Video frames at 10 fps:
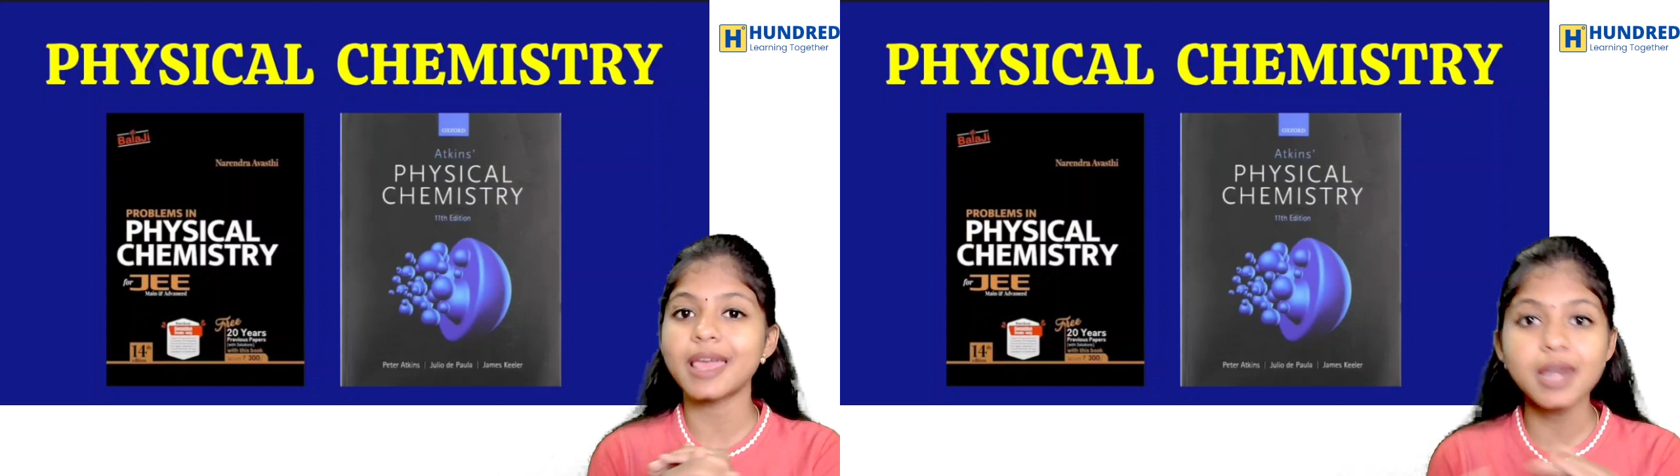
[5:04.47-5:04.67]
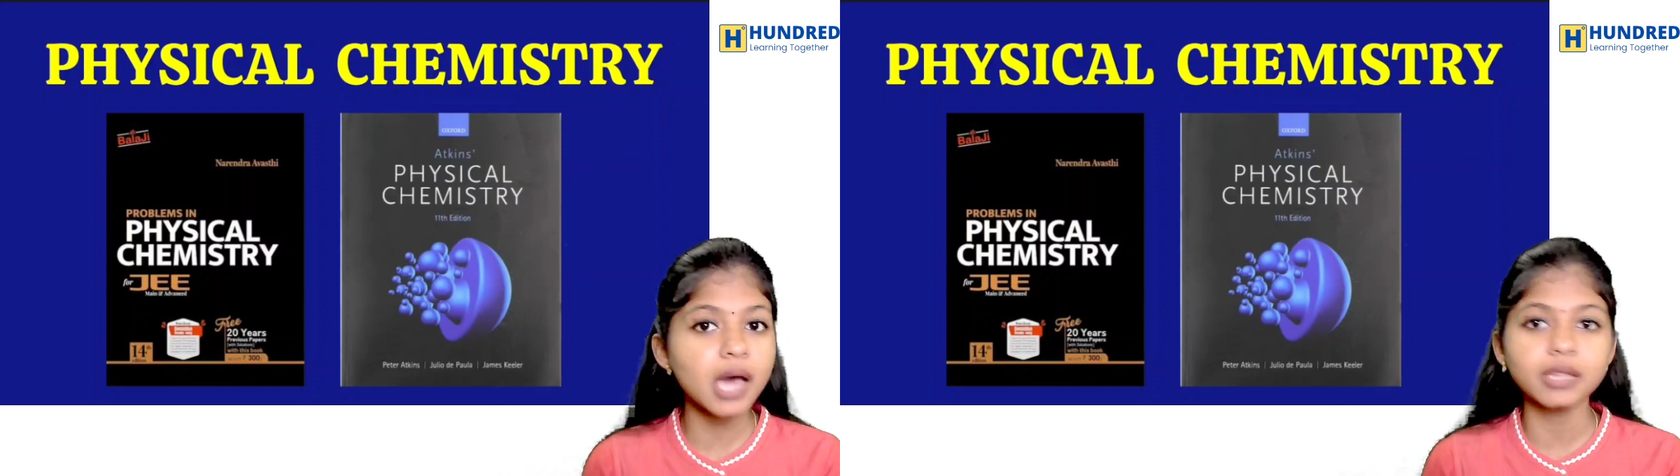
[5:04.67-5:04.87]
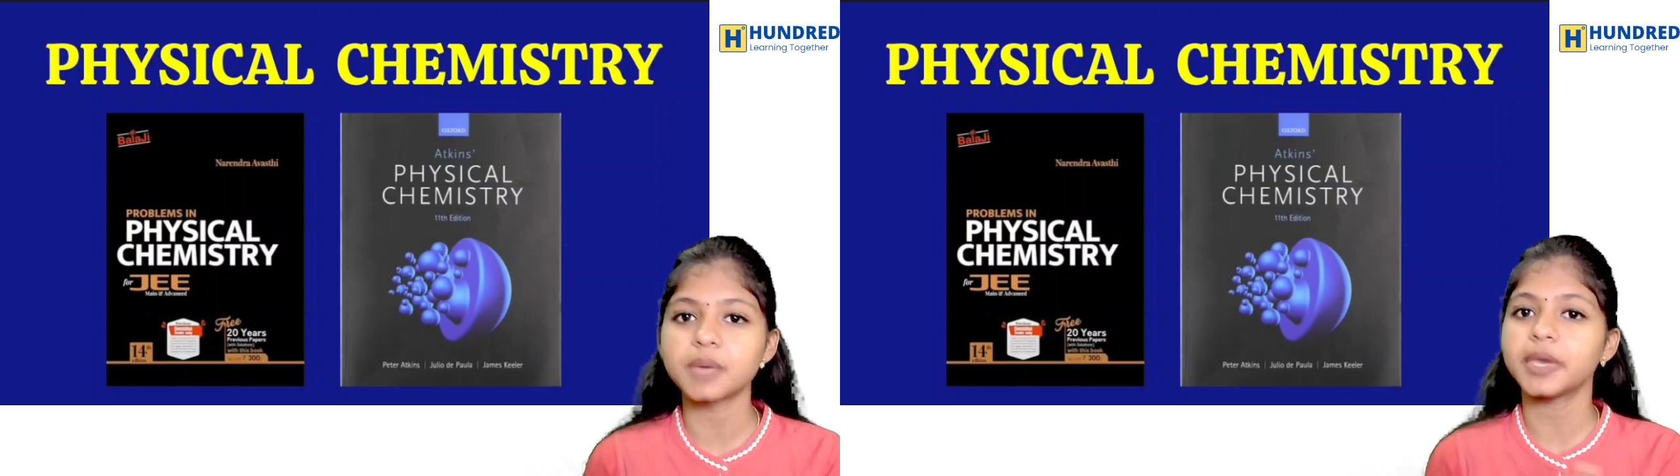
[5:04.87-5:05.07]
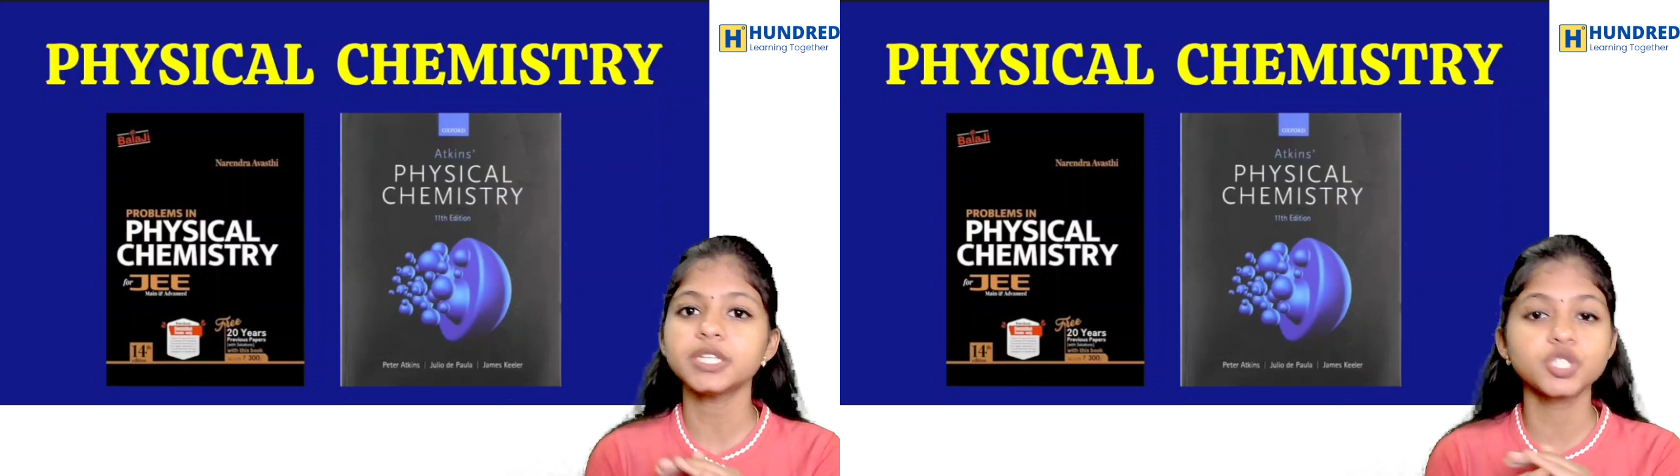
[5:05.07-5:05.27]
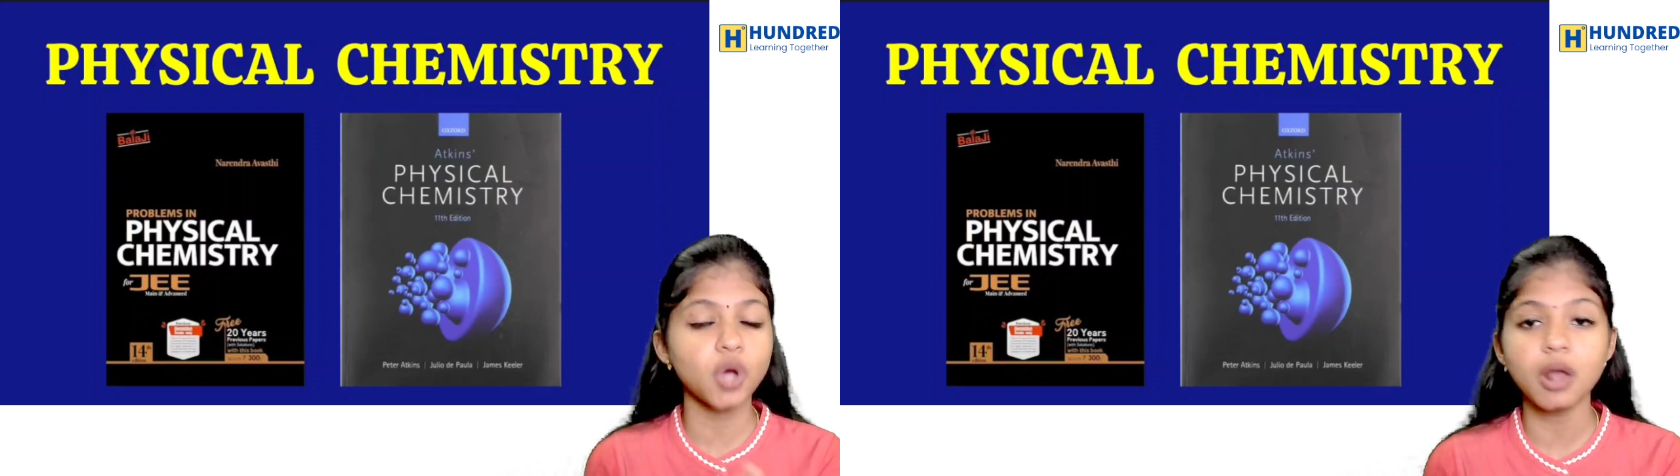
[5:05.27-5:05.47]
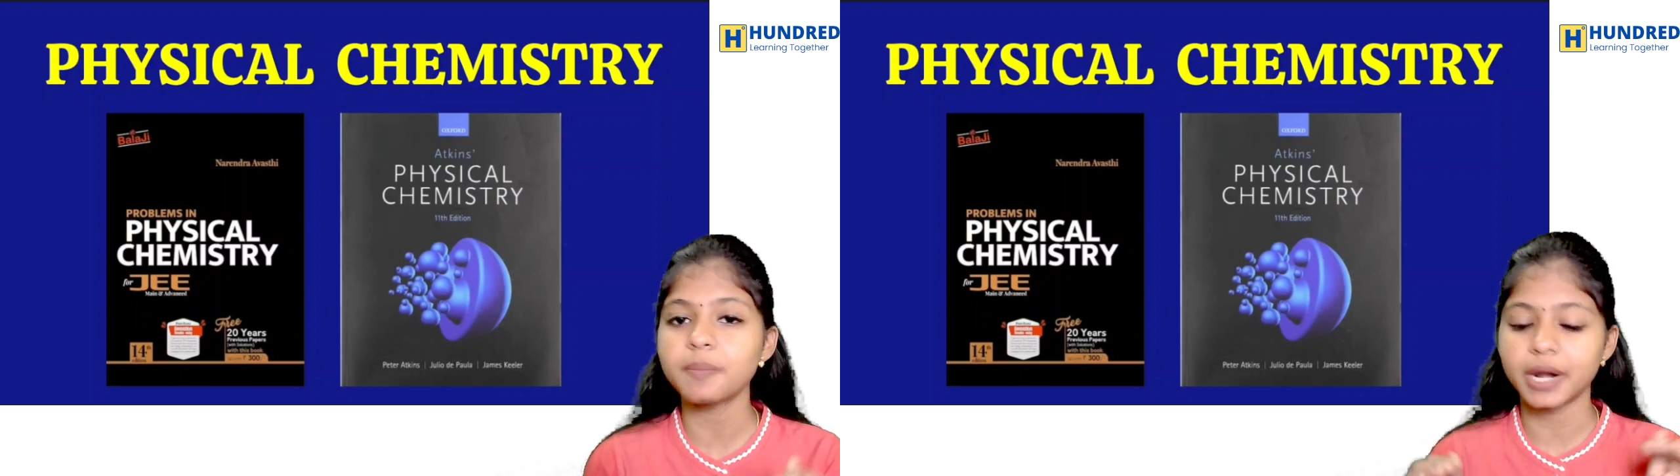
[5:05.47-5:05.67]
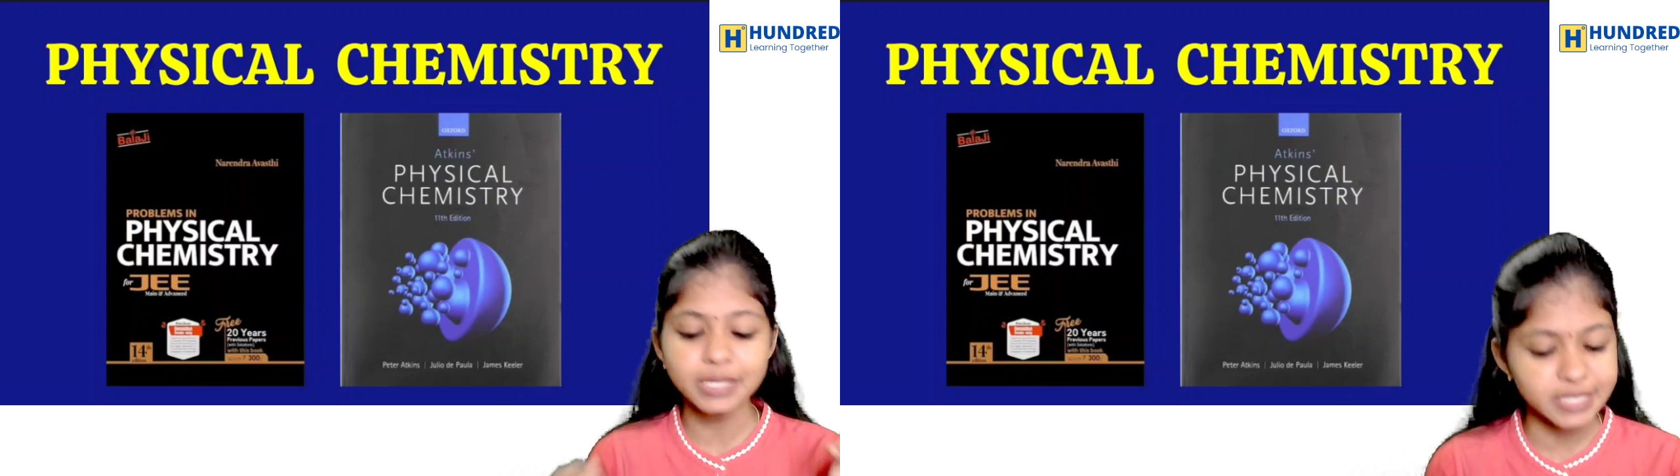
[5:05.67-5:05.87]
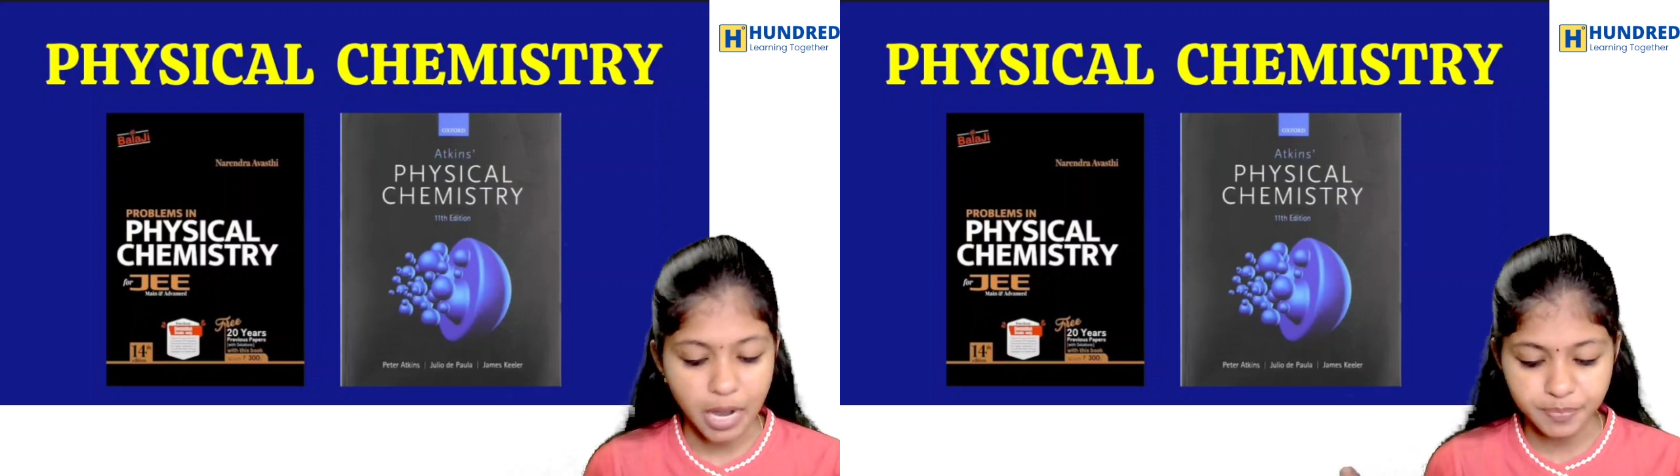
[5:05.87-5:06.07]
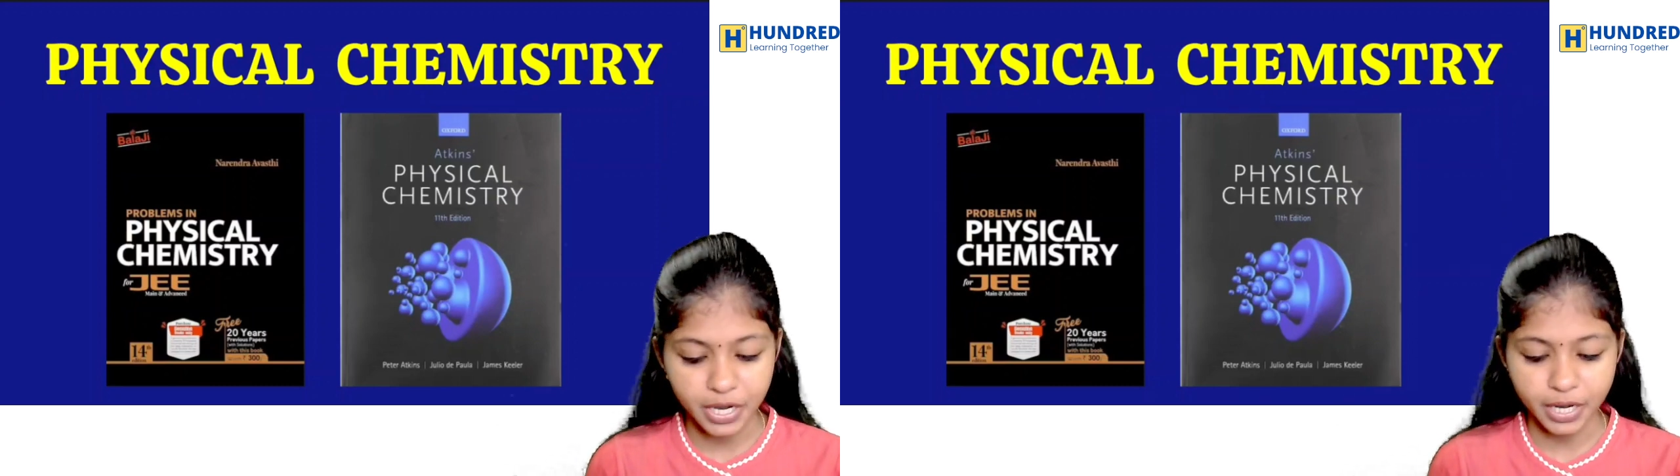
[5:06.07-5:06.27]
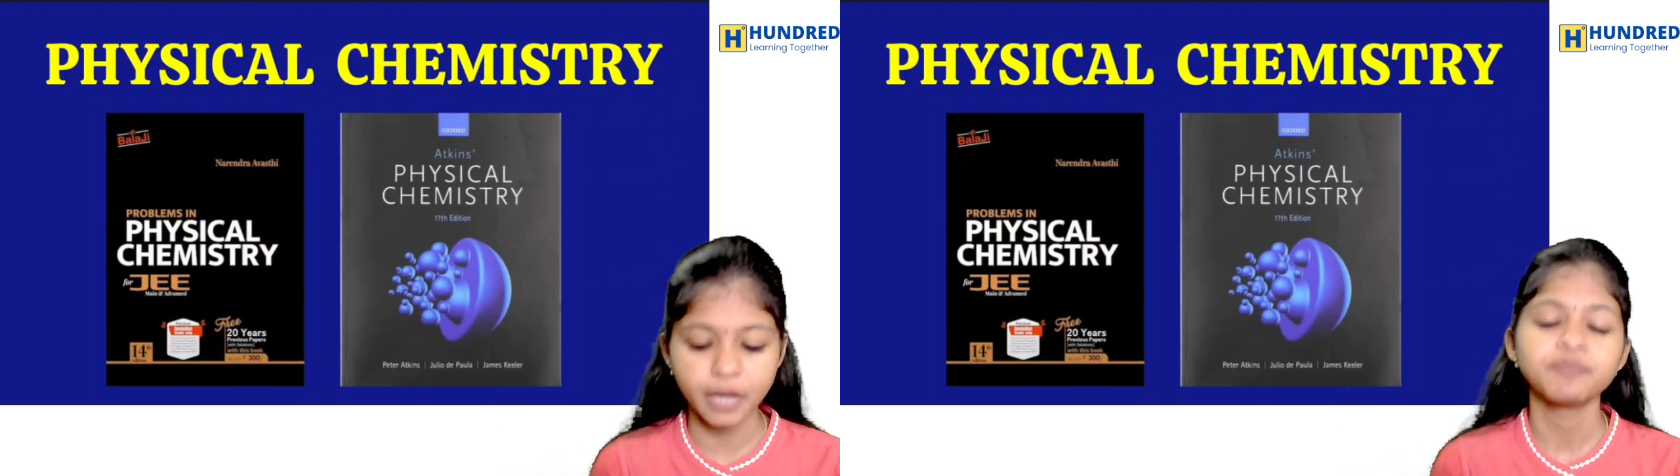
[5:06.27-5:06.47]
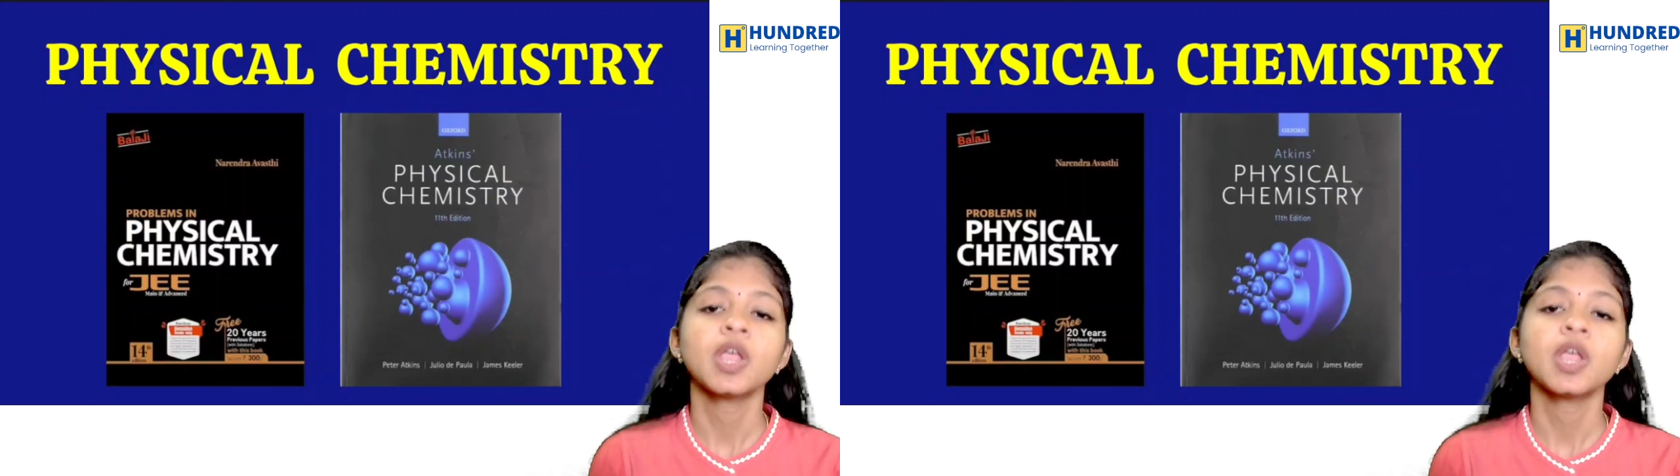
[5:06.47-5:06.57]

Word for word: எல்லாத்தையுமே சால்வ் பண்ண ஸ்டார்ட் பண்ணிடுங்க